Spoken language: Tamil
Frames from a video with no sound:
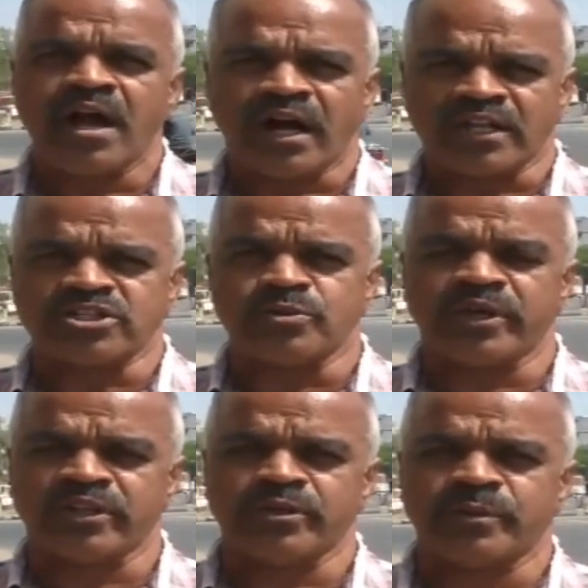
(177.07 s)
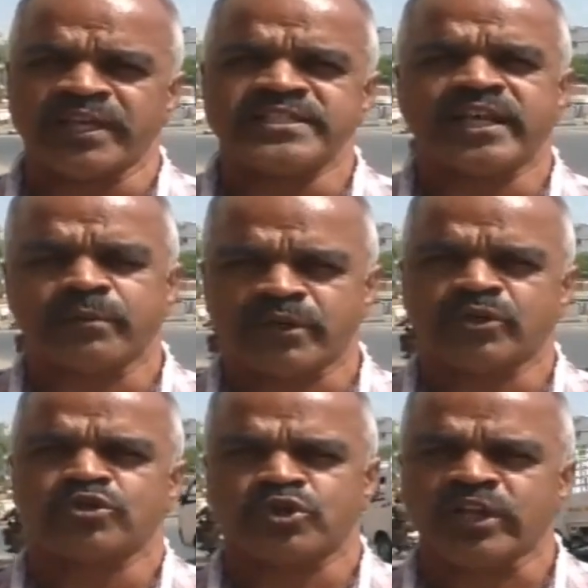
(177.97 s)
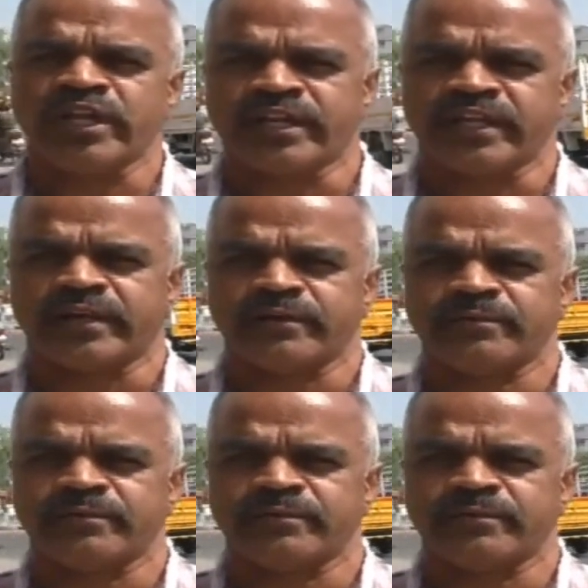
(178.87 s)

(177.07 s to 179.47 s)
அரசு மருத்துவமனையை செயல்படுத்தணும்னு சொல்லி கேட்டுக்கிறேன்